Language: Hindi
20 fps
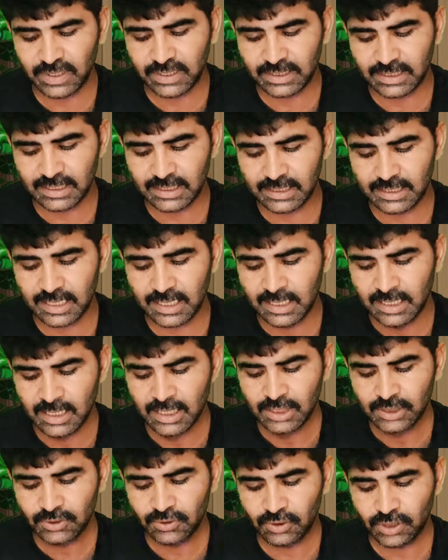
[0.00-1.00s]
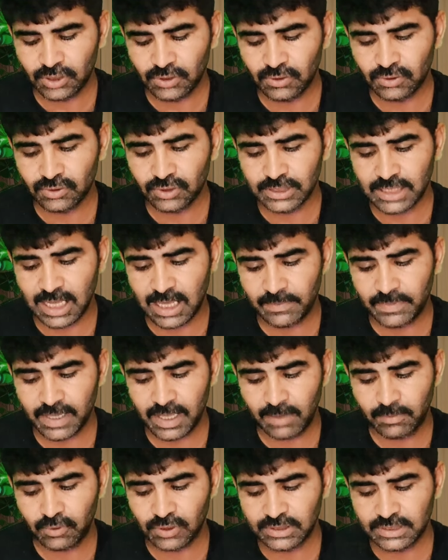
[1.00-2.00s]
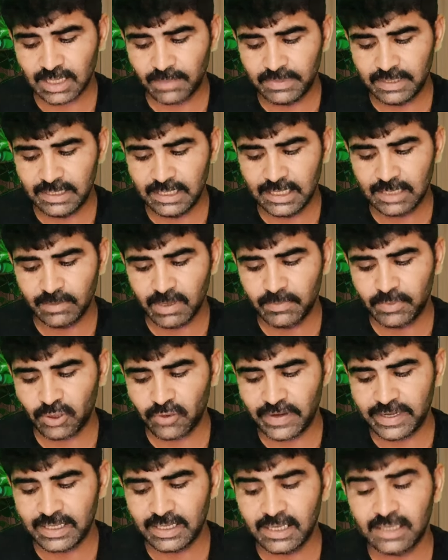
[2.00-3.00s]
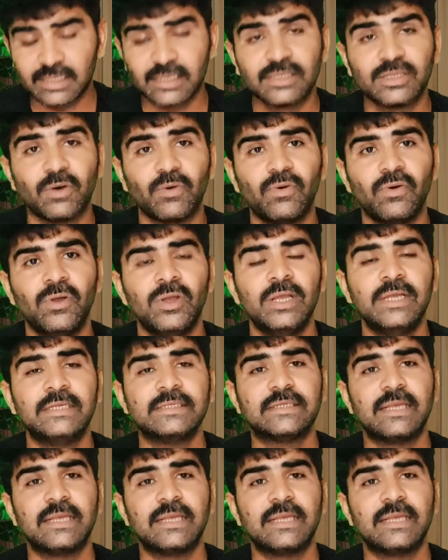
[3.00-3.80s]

ज्वाइन कर लेना है क्योंकि दोस्तों यहाँ पे आपको इसका भी लिंक मैं प्रोवाइड कर देता हूँ